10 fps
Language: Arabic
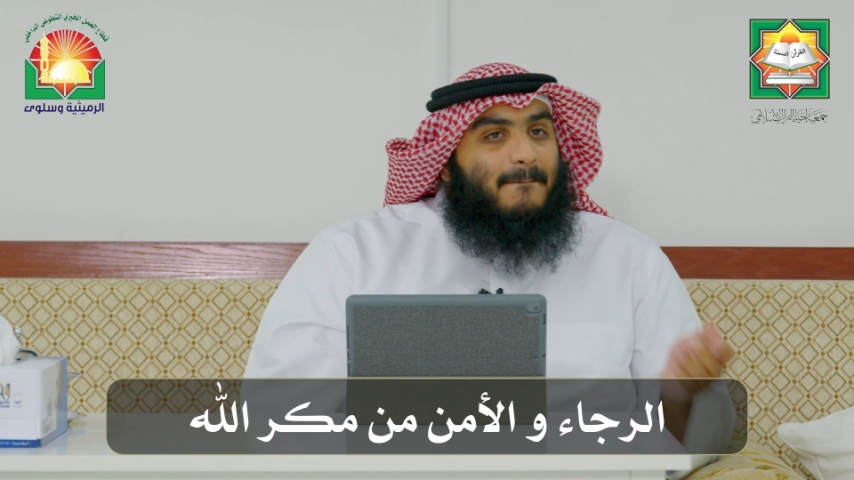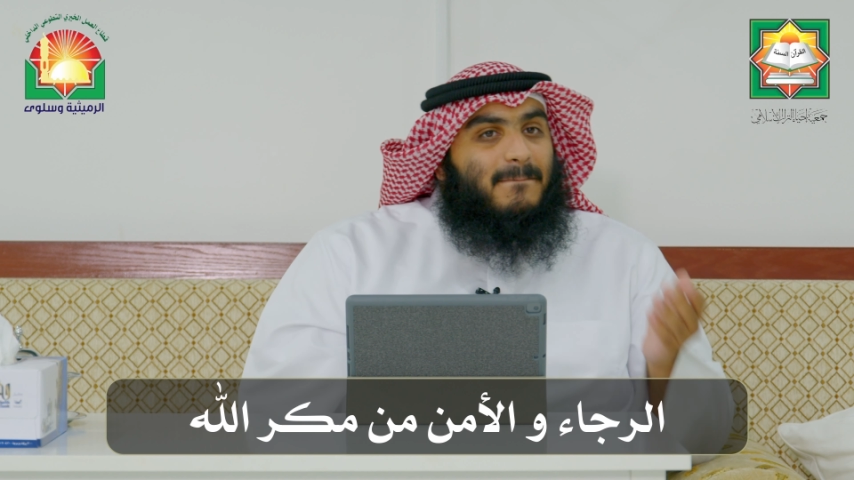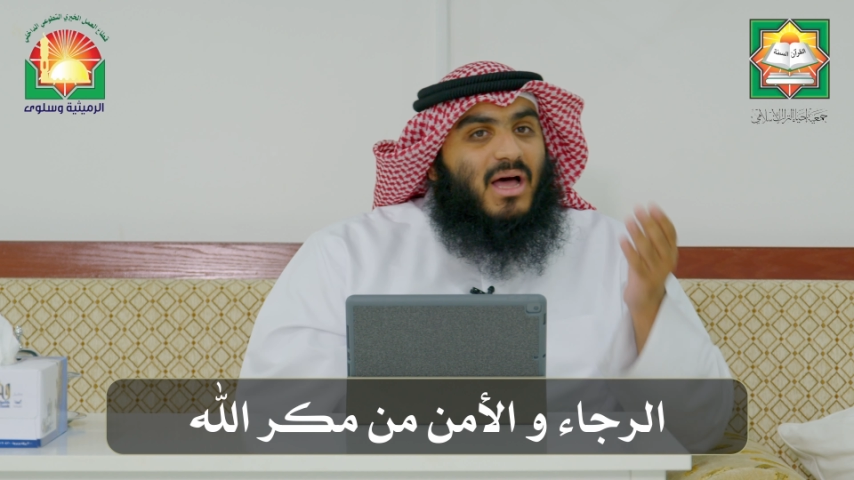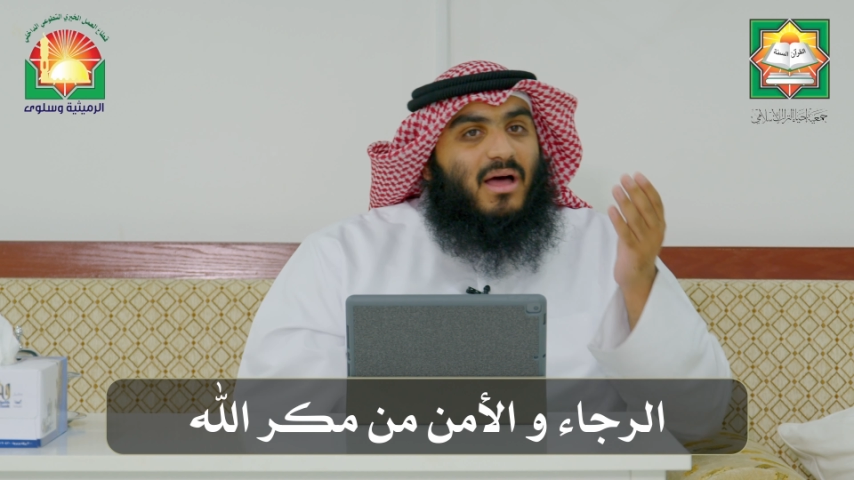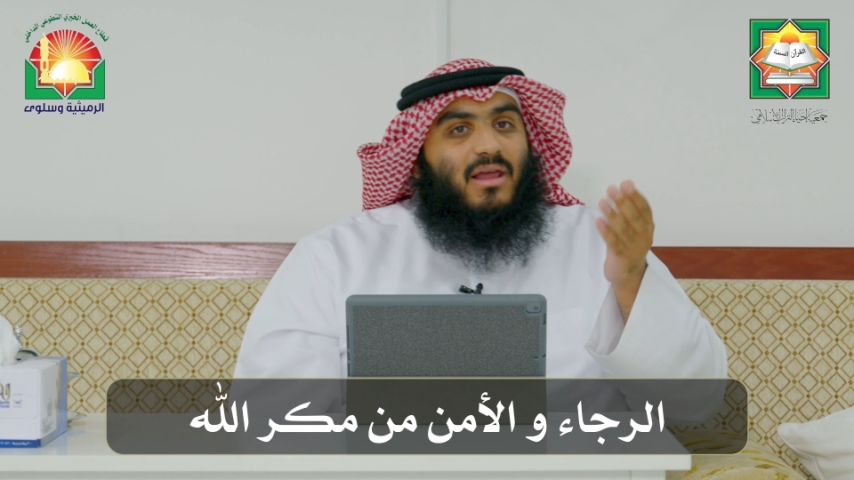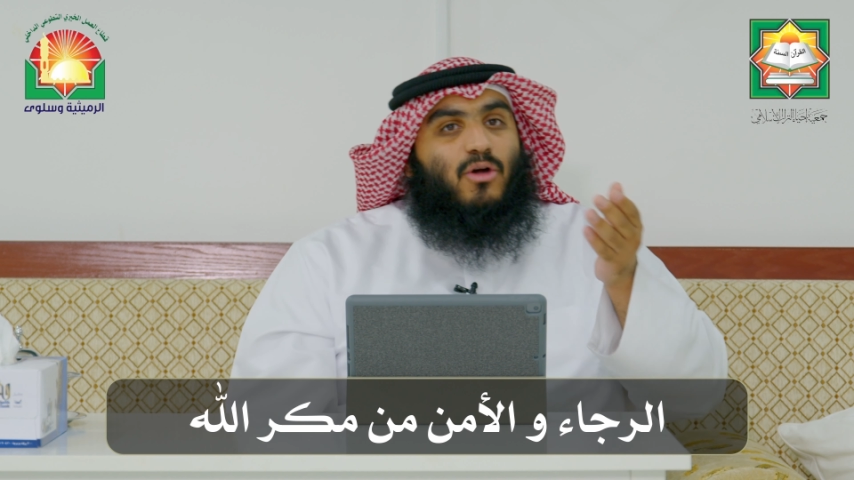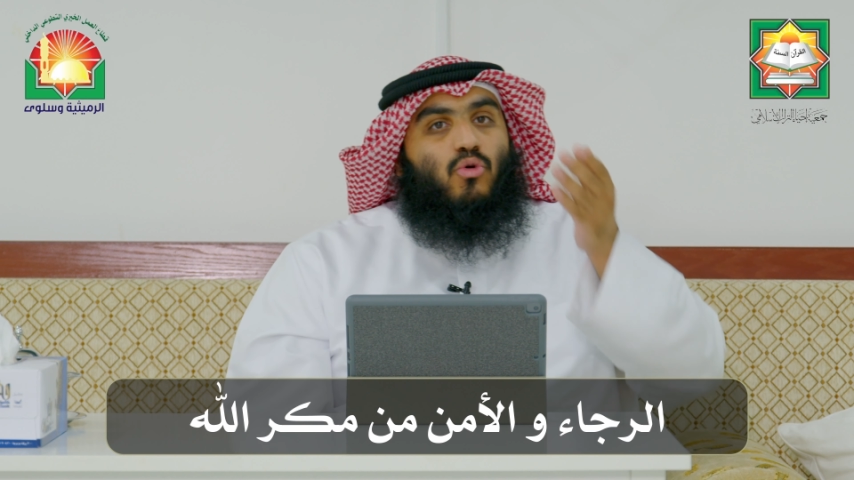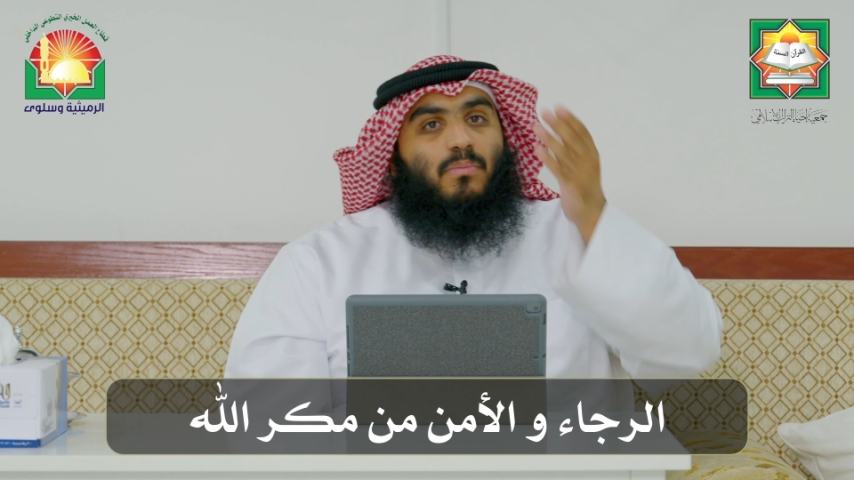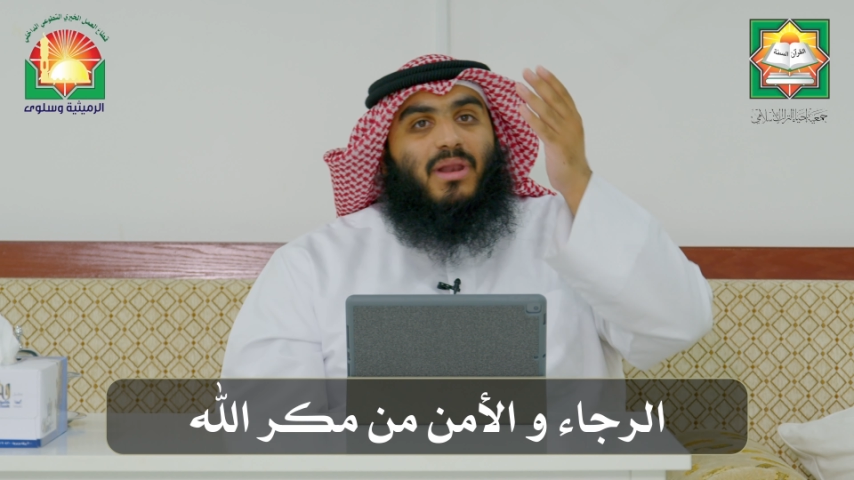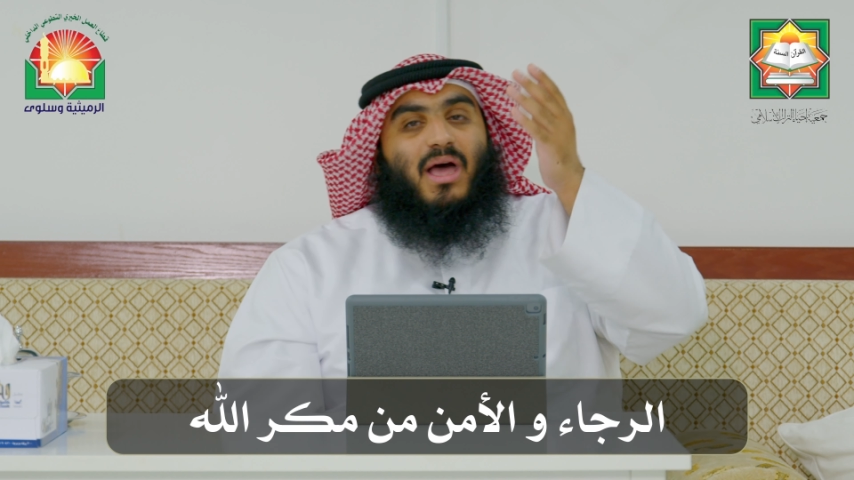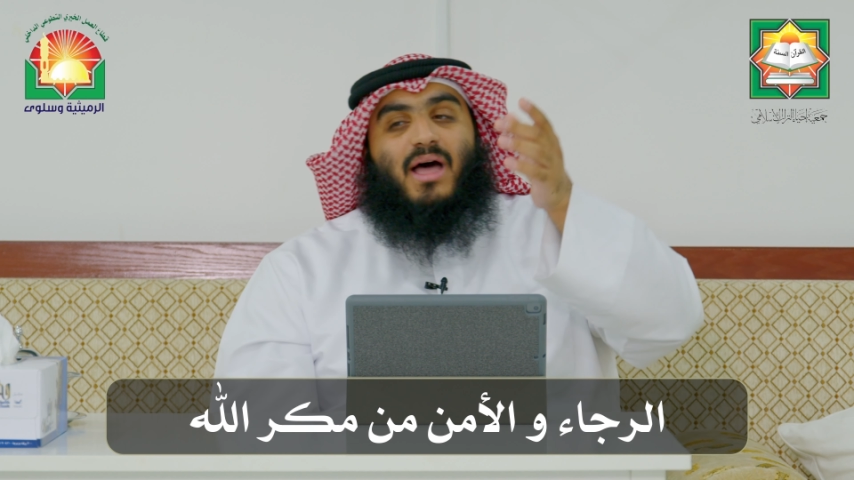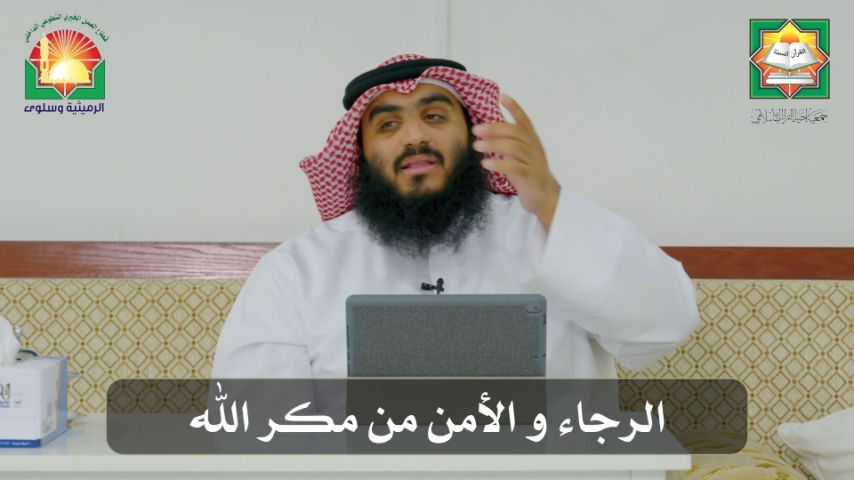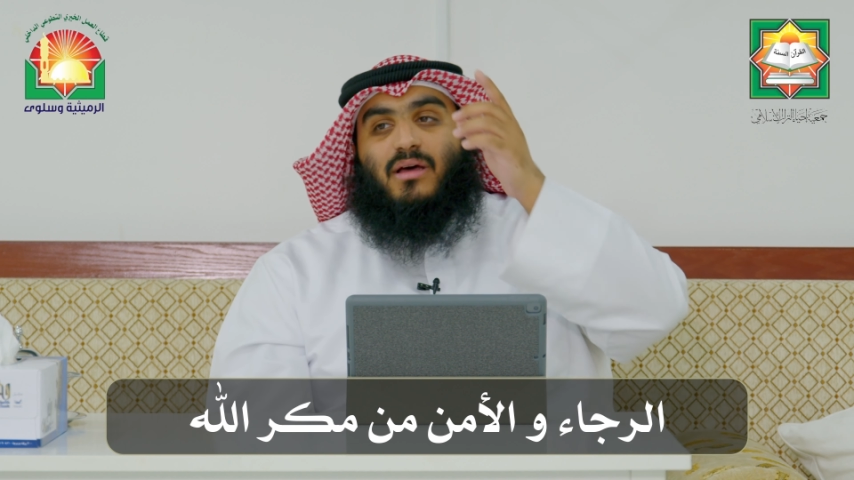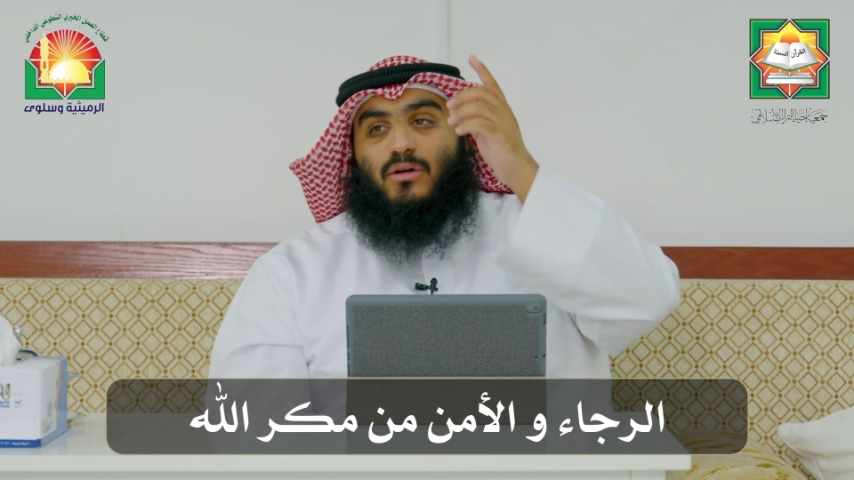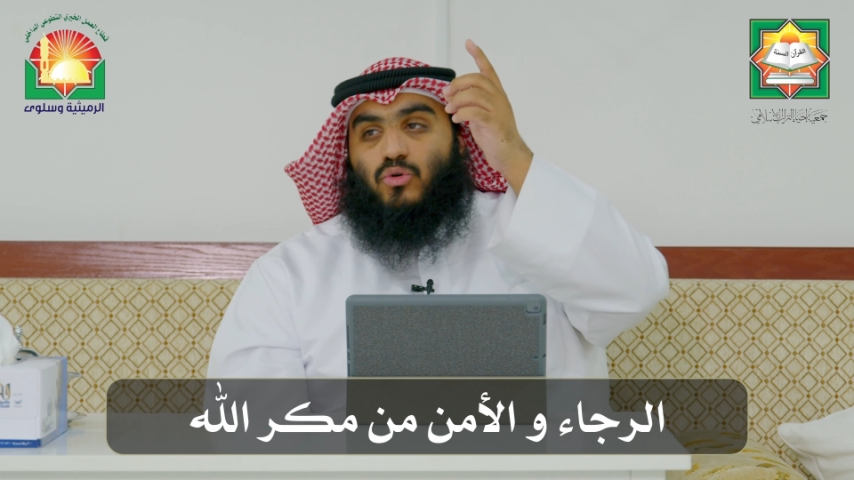ما لكم لا
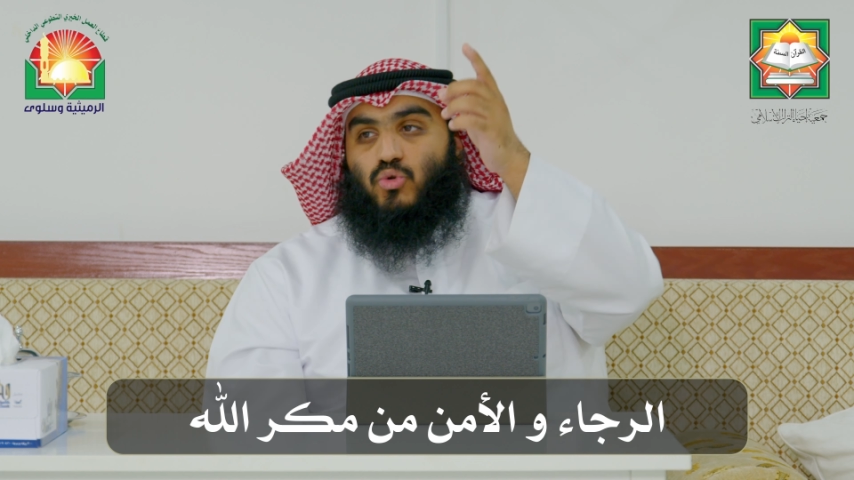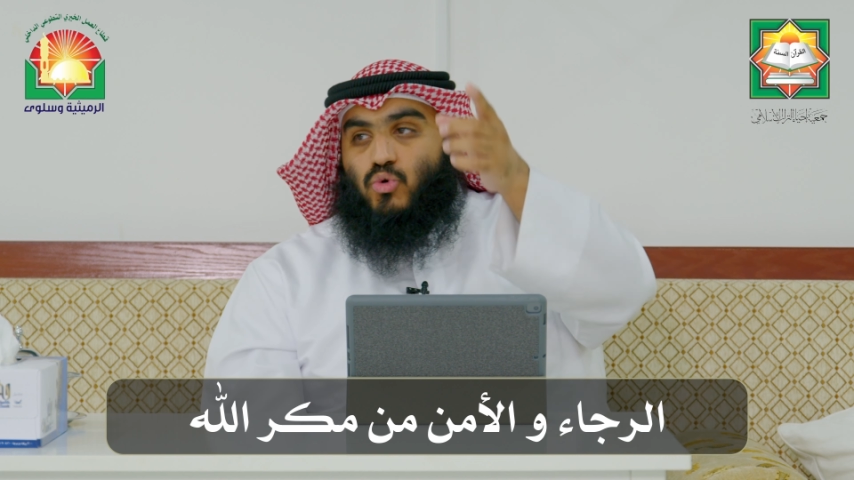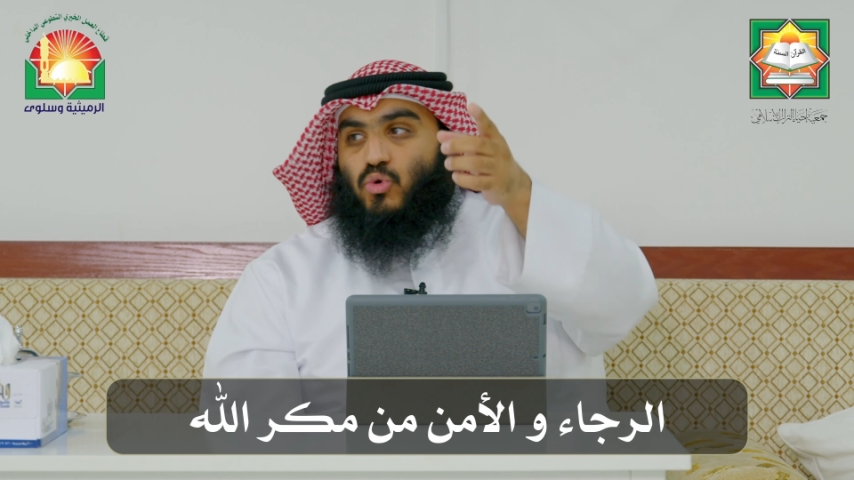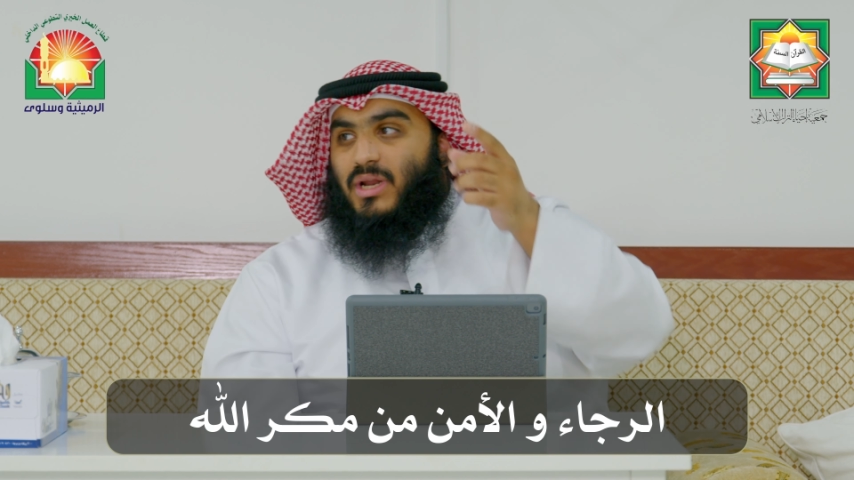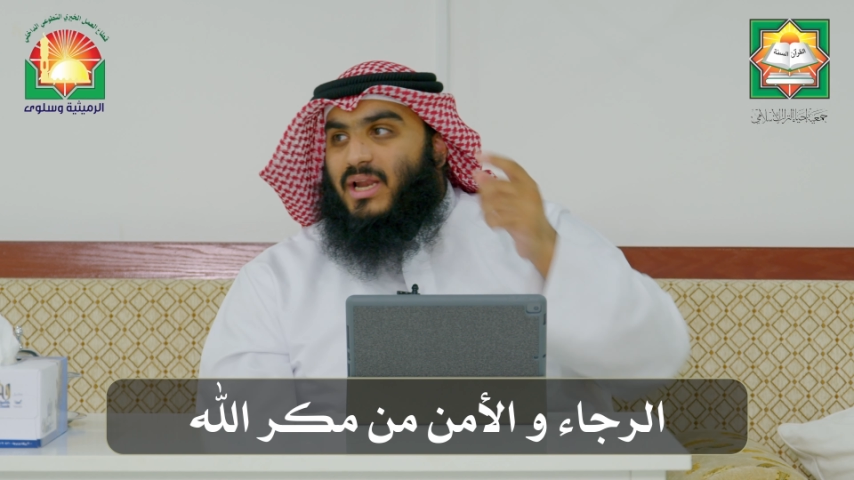ترجون